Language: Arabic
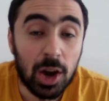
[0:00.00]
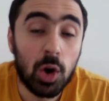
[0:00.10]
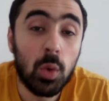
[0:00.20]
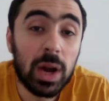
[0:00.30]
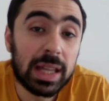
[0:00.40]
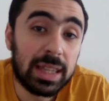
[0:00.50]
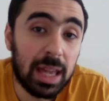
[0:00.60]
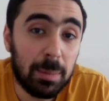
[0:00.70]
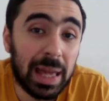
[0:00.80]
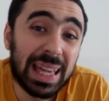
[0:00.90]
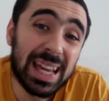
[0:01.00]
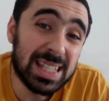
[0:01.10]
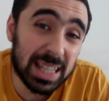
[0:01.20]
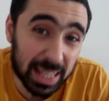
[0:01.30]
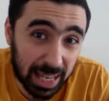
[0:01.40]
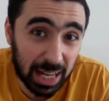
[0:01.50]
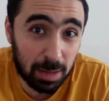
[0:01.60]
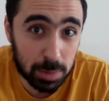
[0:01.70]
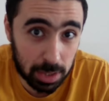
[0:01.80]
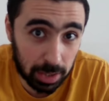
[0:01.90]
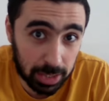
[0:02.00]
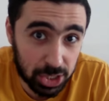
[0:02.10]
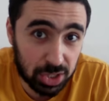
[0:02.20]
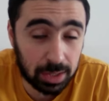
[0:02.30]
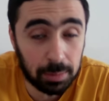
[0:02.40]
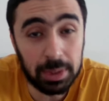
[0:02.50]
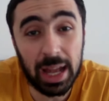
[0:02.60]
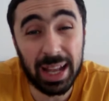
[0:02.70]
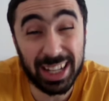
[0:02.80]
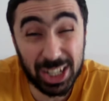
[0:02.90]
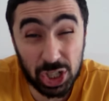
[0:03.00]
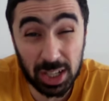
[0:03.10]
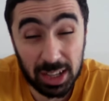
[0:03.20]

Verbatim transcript: هو كتاب هكذا تكلم زرادشت بتاع نيتشه